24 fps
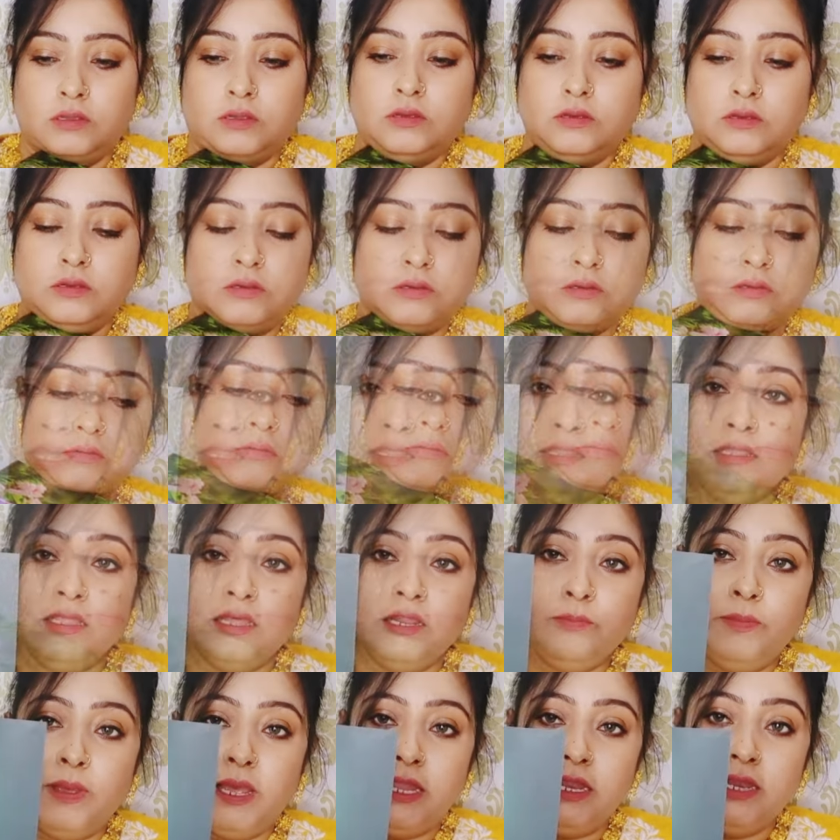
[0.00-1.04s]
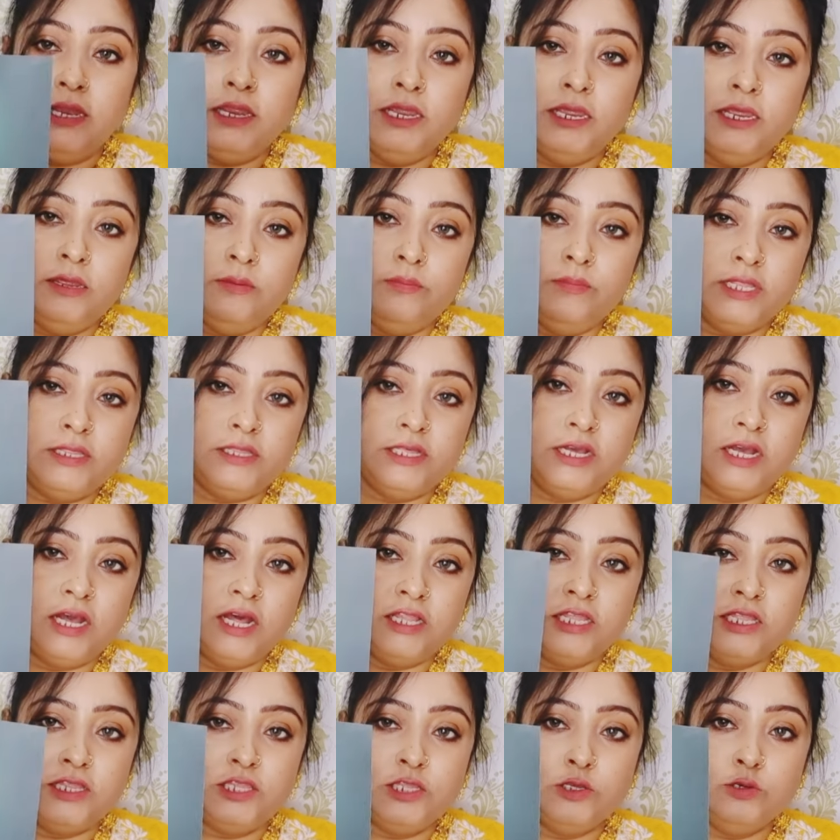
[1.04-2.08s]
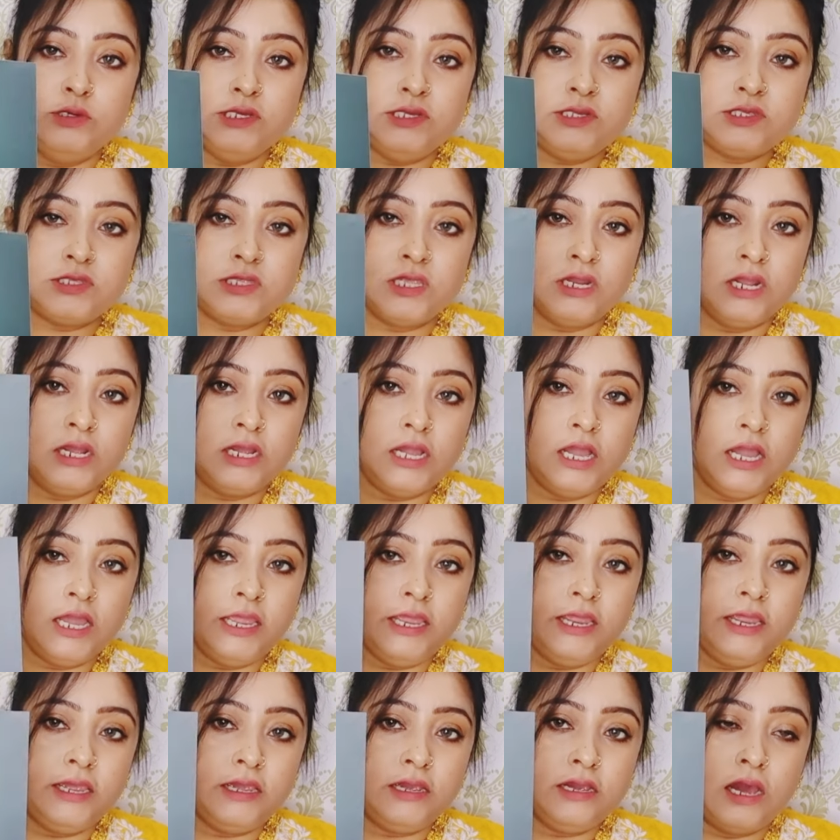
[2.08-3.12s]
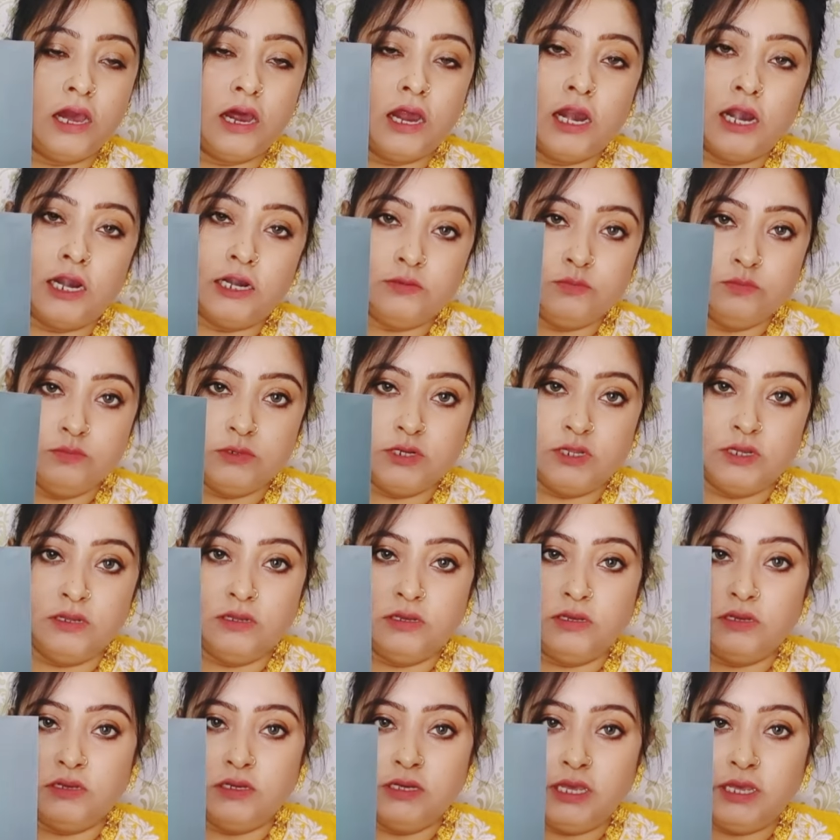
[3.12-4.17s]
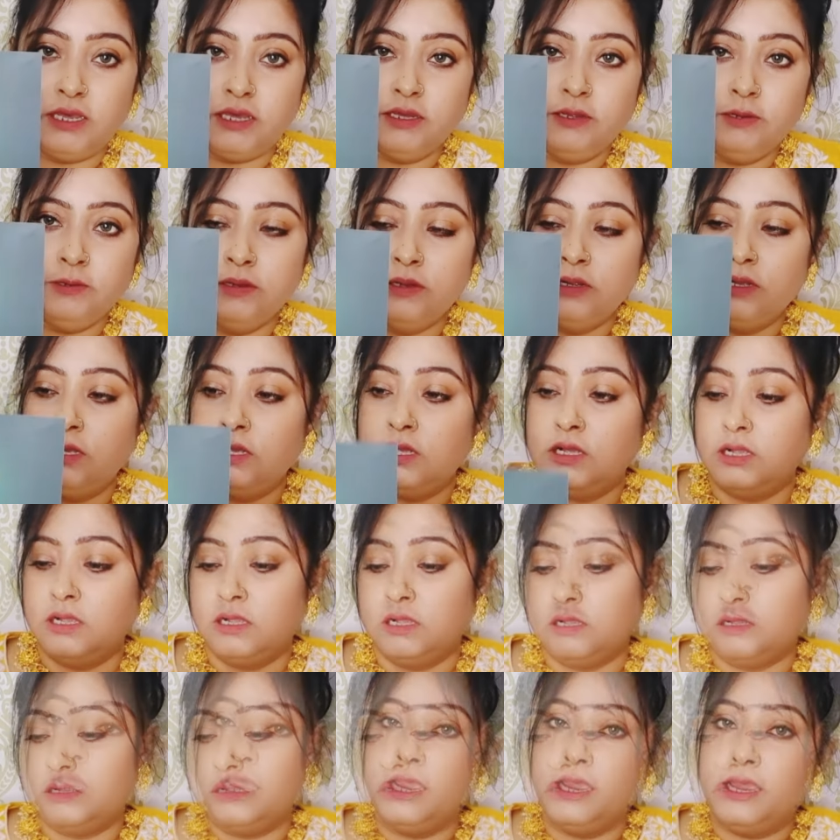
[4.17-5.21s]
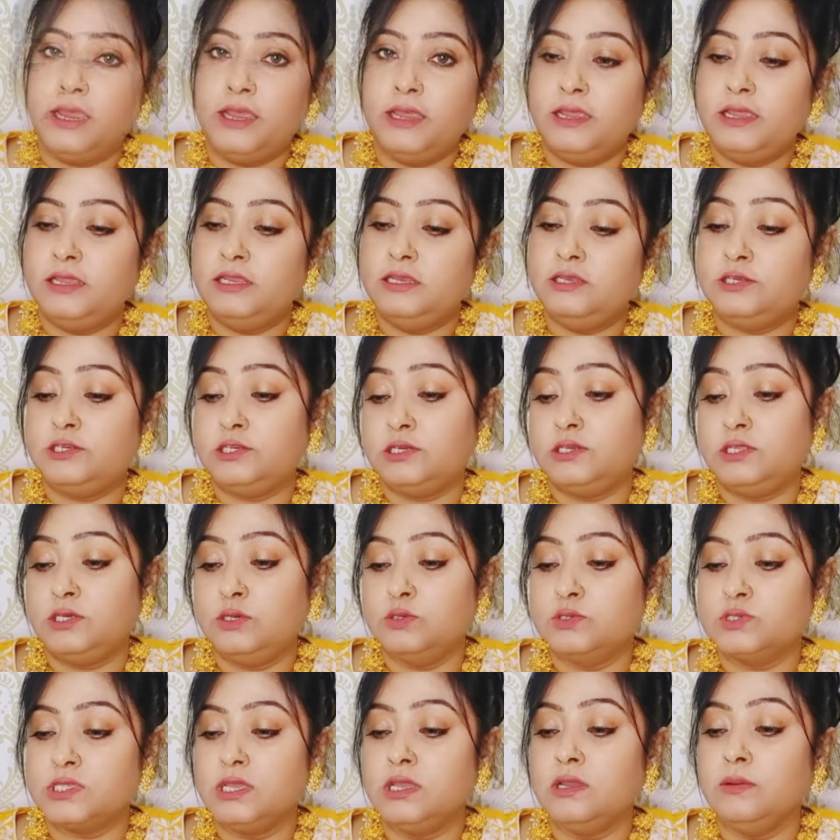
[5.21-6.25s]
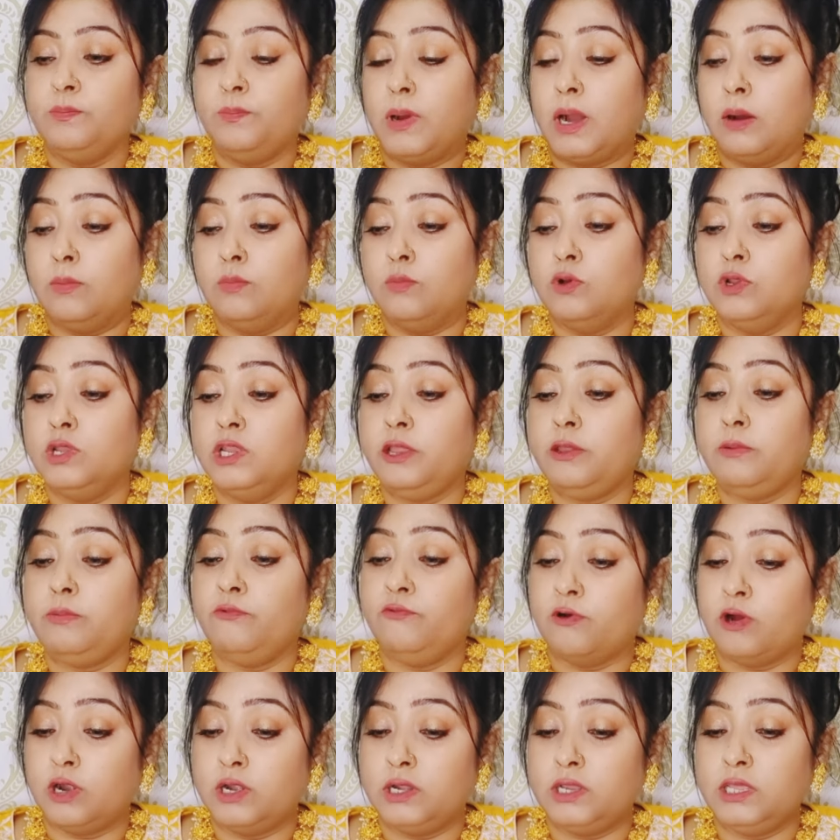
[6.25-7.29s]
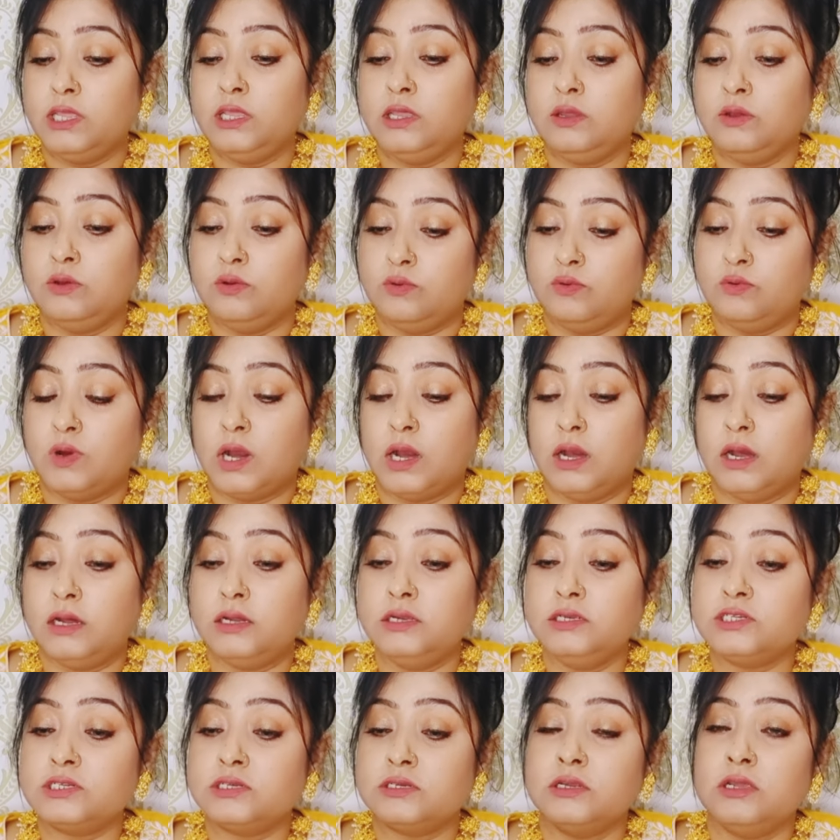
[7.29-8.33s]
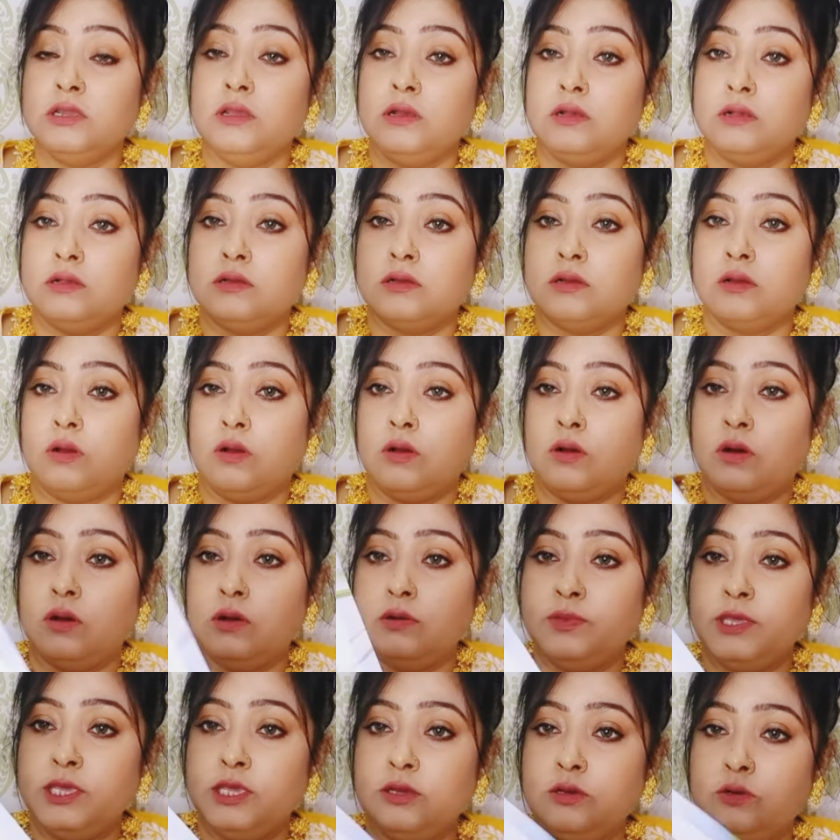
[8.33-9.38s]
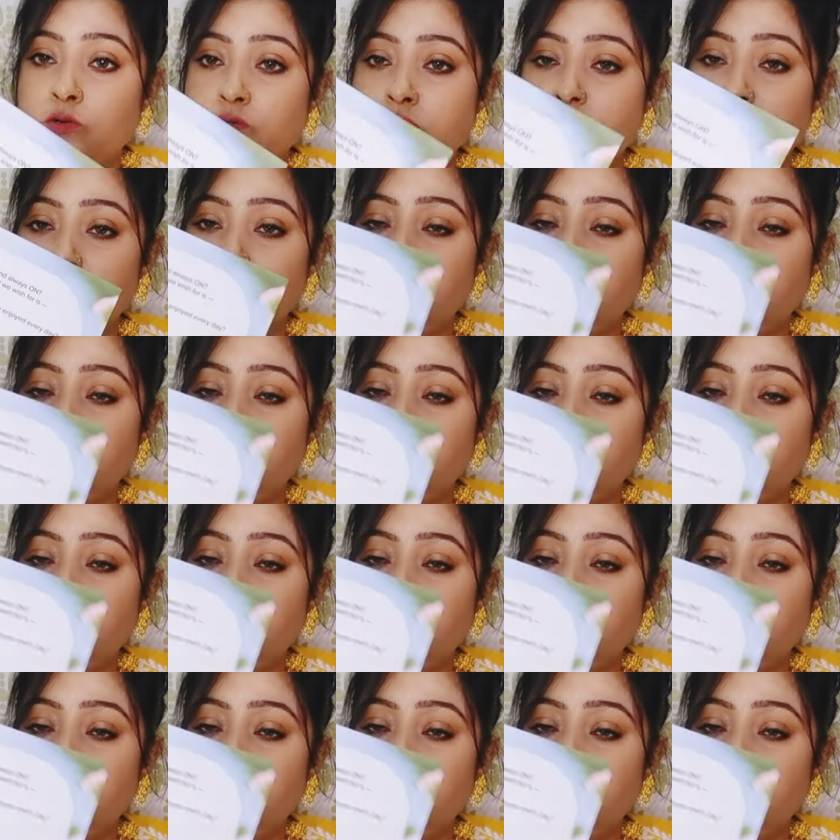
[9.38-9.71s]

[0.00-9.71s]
इसके अंदर पहले मैं दिखा देती हूँ इस तरह का एक कार्ड है लिखा हुआ है इंट्रोड्यूसिंग पामोली बॉडी वॉश और भी कुछ